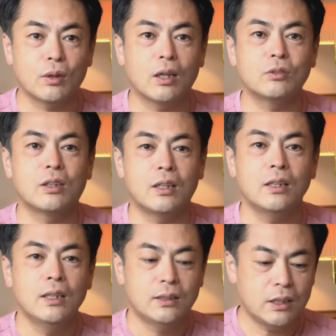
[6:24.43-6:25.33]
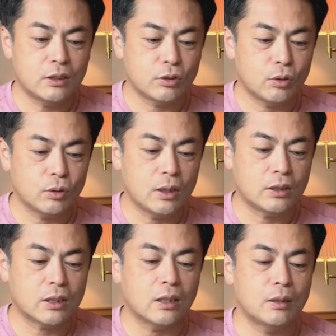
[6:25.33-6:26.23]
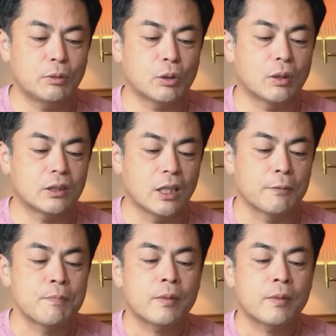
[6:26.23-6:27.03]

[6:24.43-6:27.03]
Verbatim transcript: のがあるんでね、ぜひそれを使ってみてください。